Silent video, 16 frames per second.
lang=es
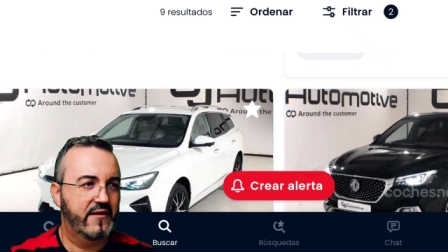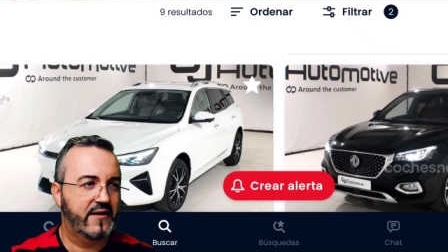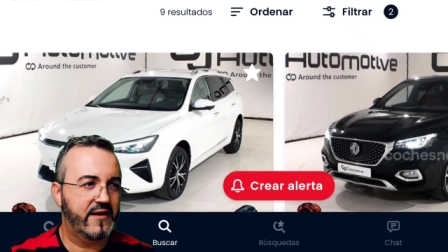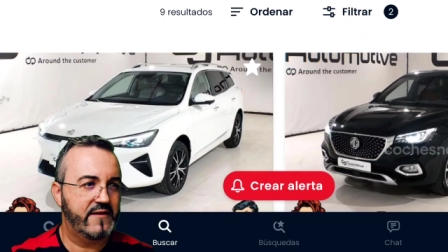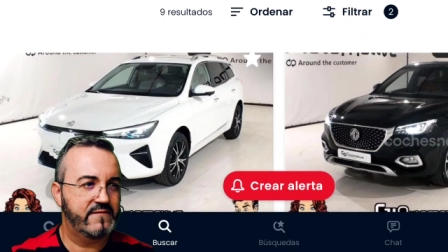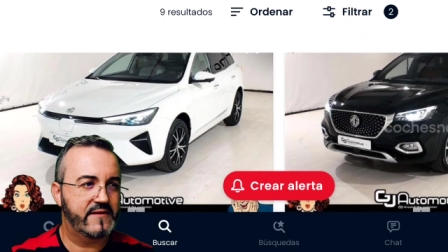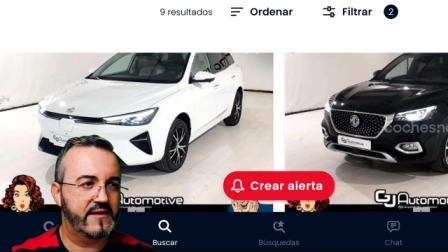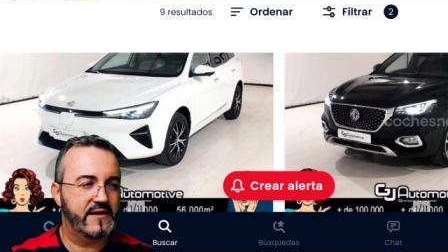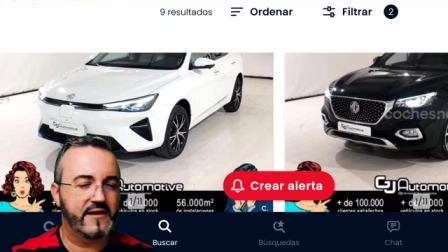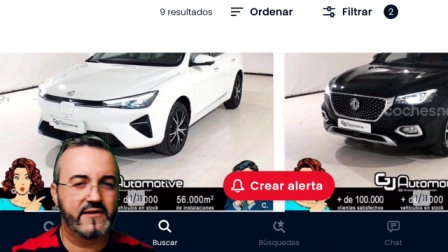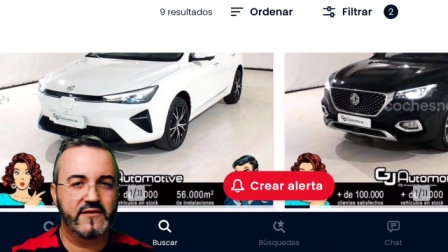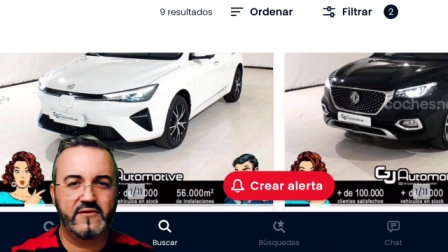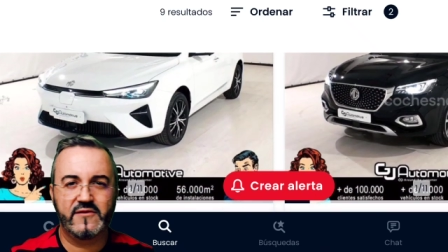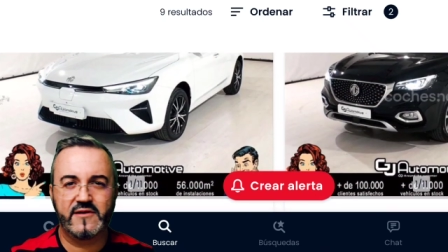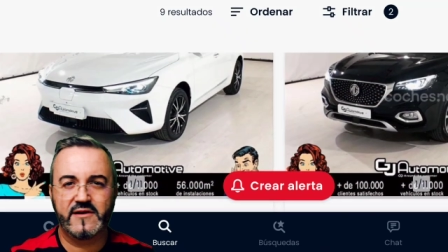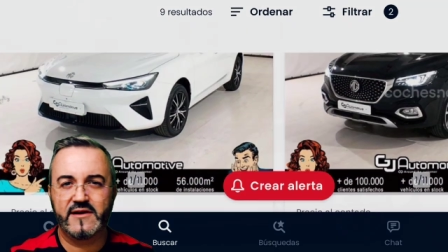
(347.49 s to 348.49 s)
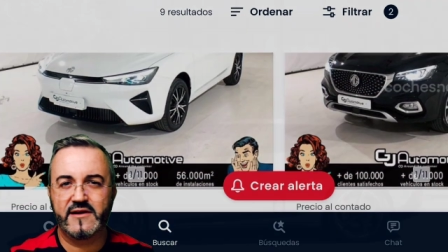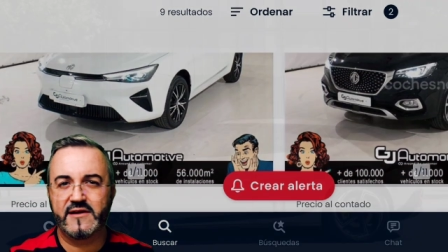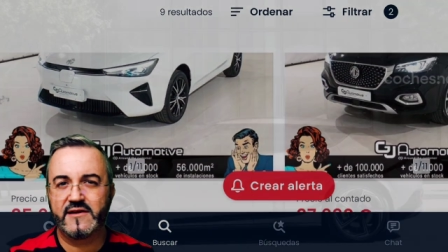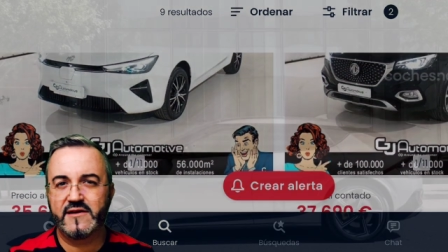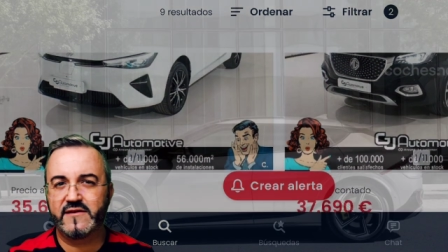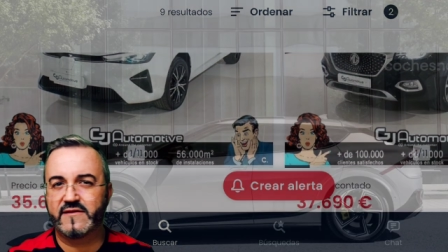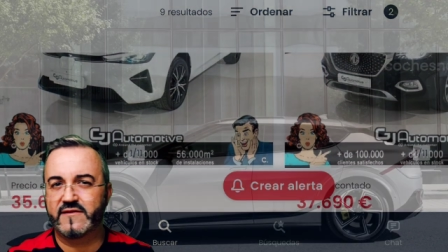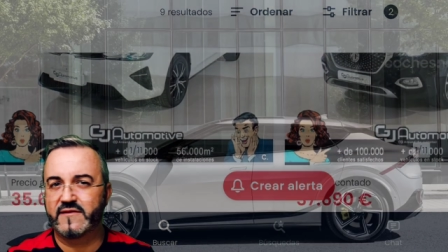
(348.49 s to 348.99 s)
qué
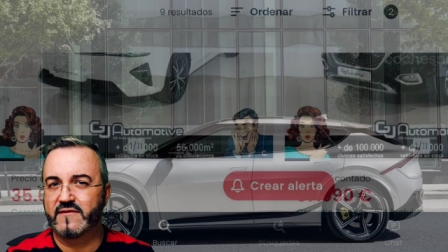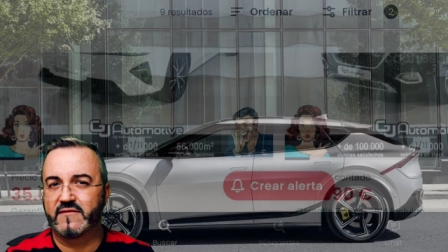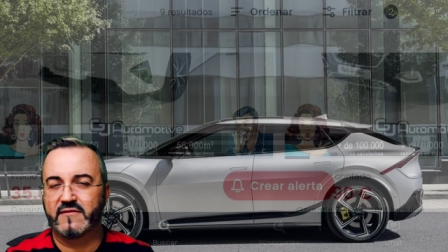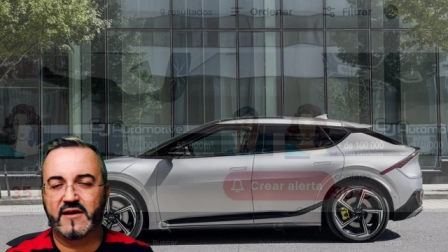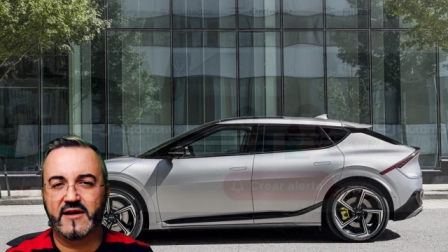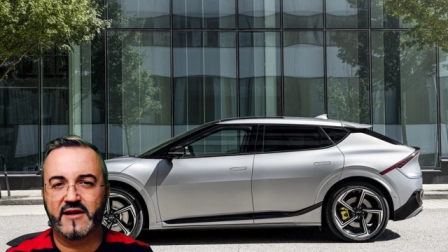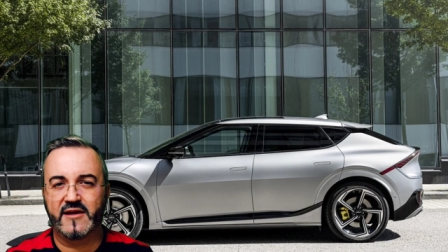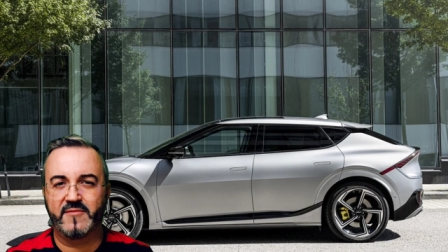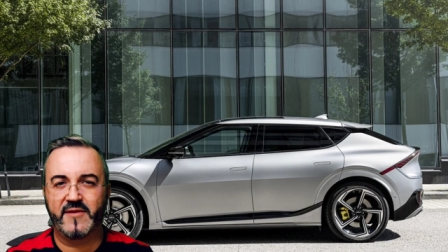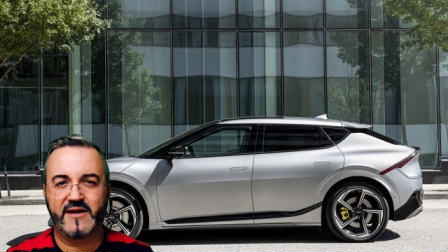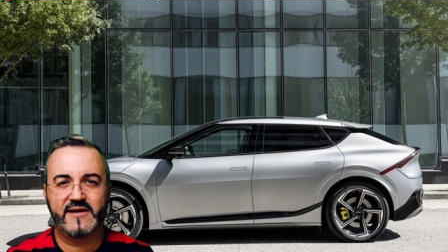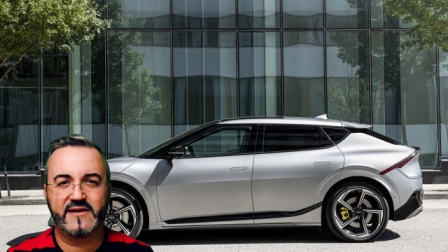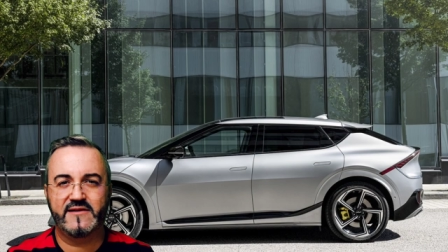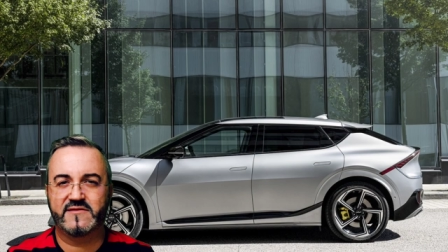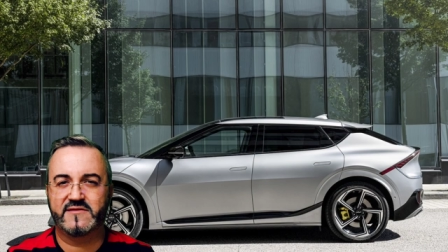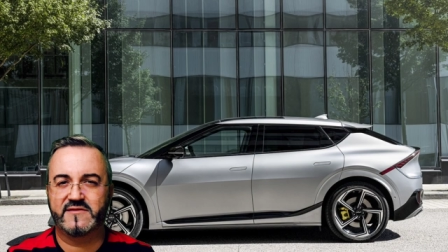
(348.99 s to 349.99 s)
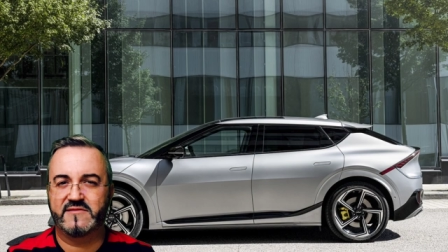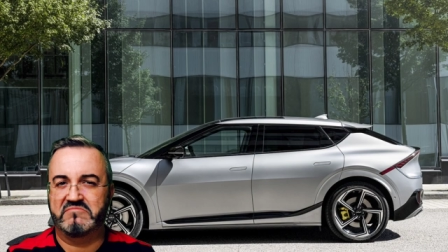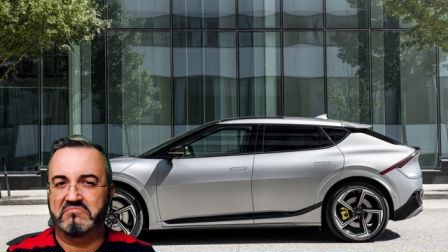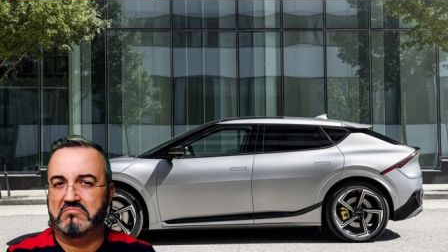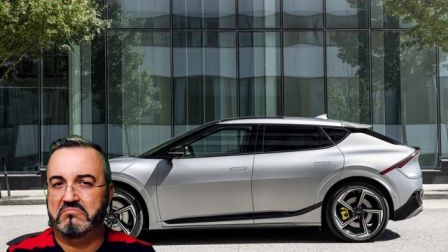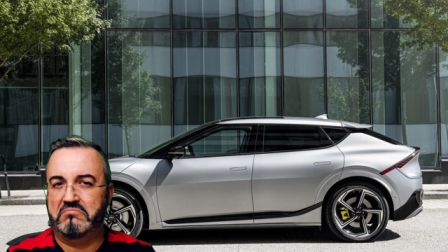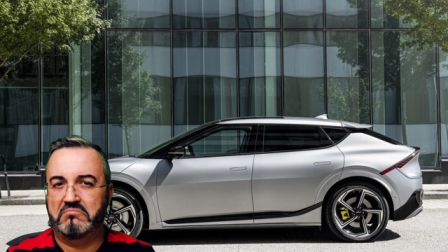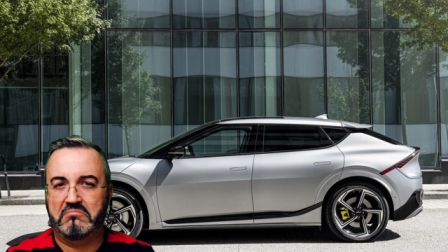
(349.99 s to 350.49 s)
interiores, qué demás,
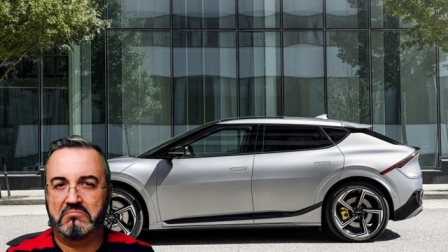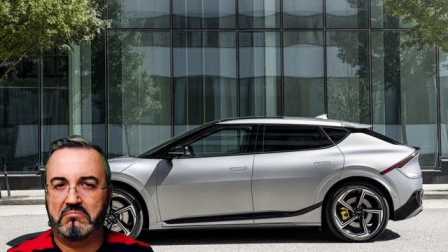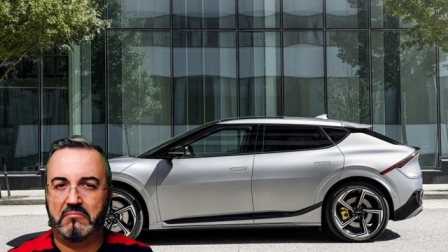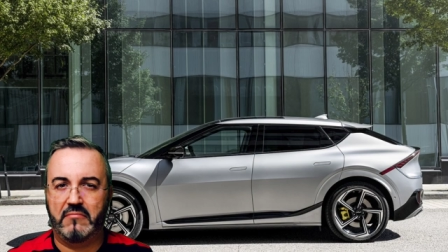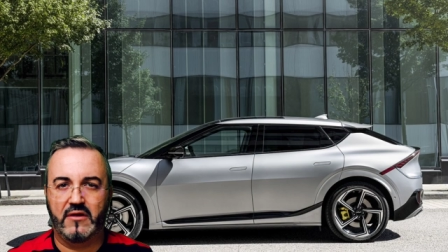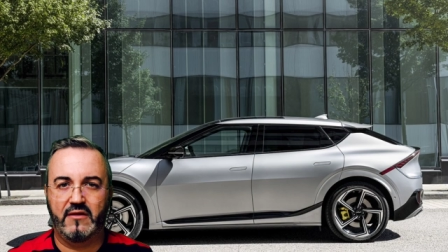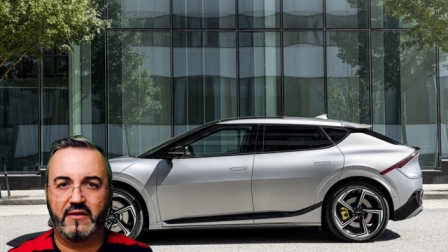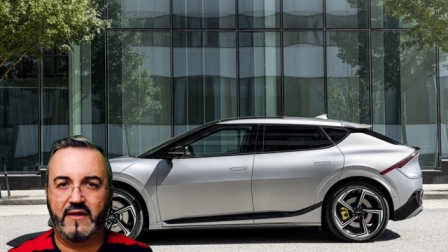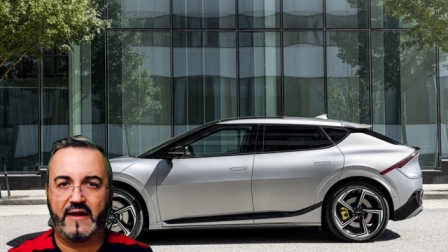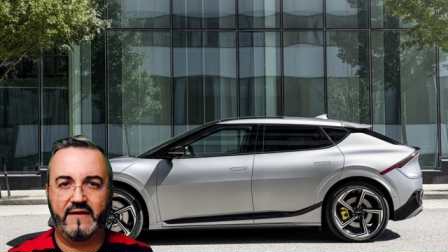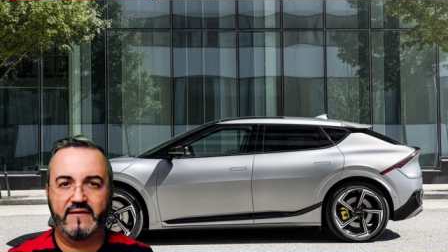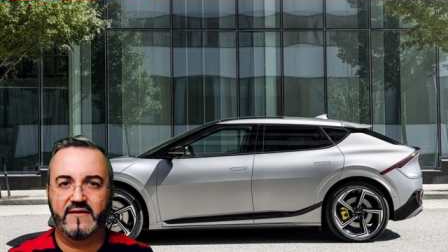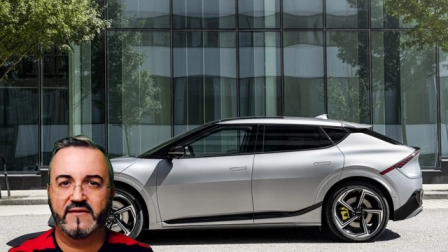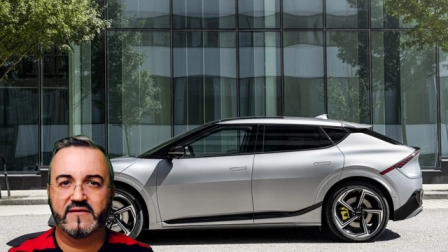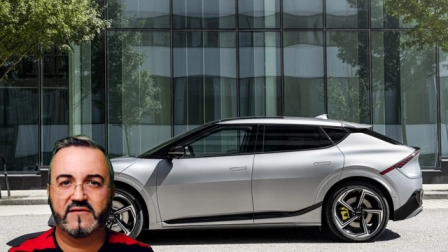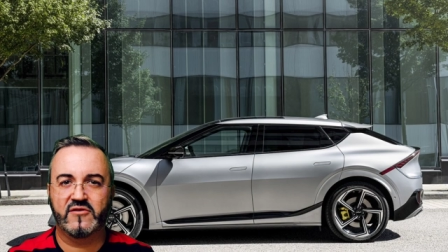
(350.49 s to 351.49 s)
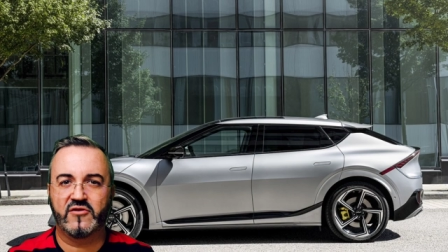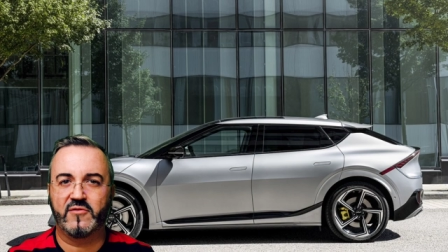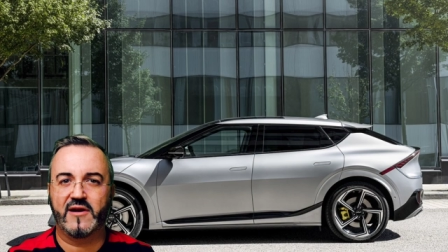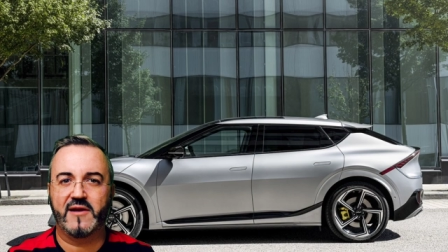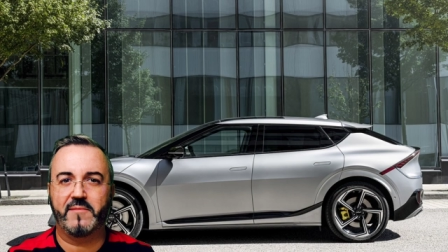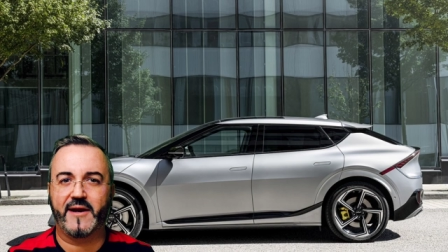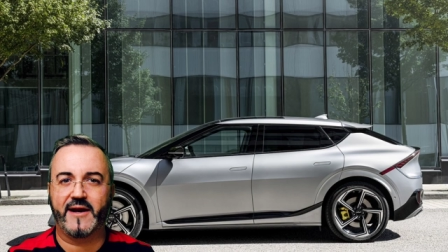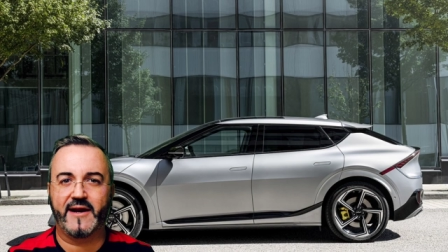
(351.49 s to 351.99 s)
esto no
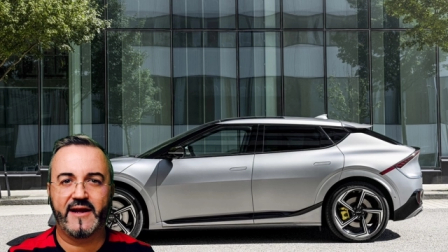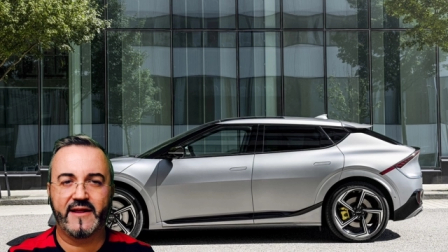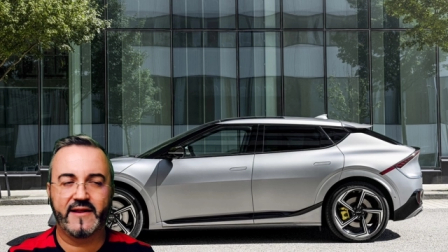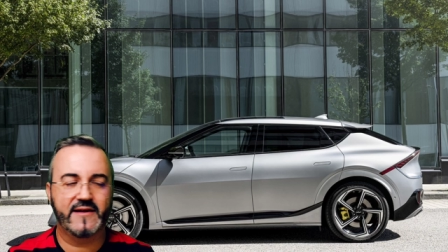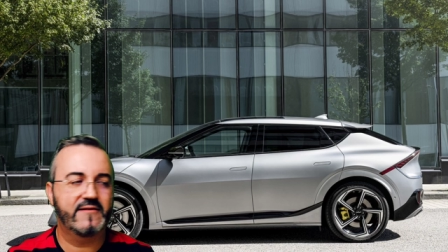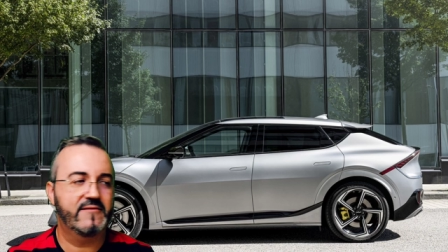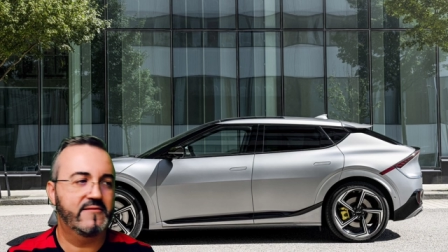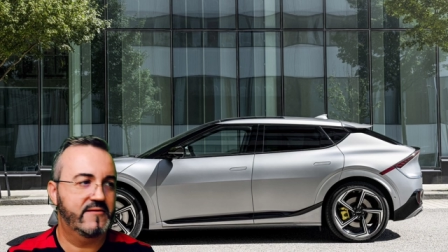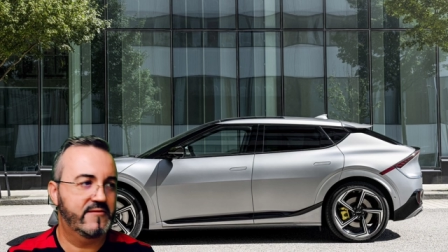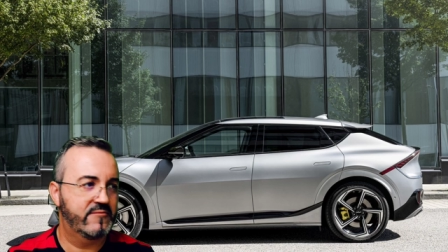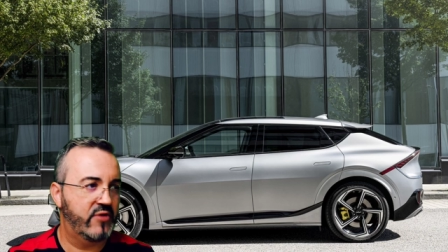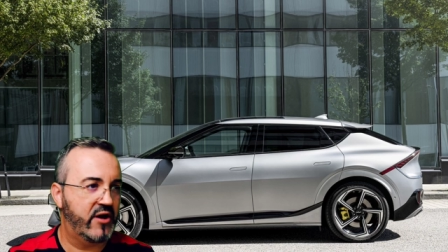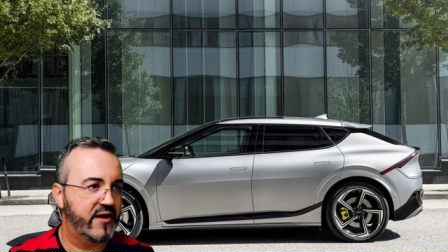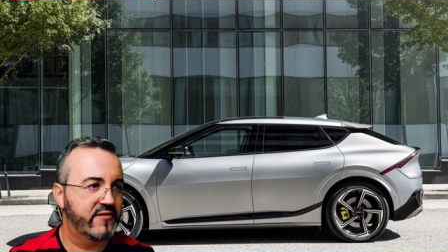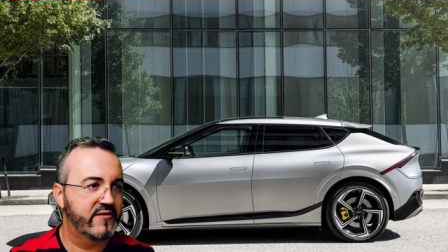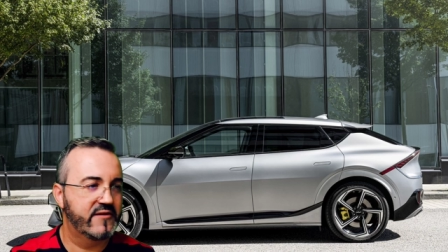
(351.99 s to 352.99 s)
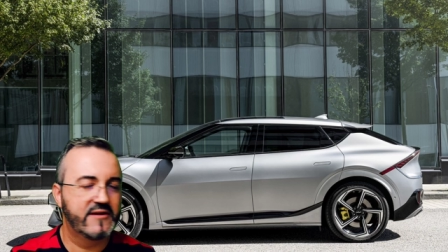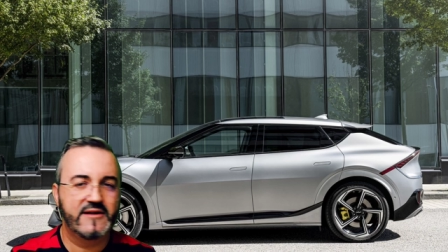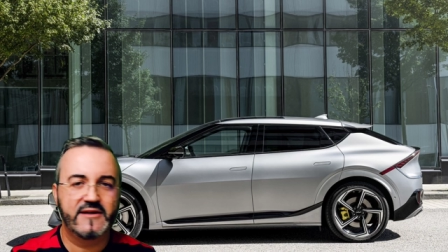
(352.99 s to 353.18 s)
vale para nada. Bueno,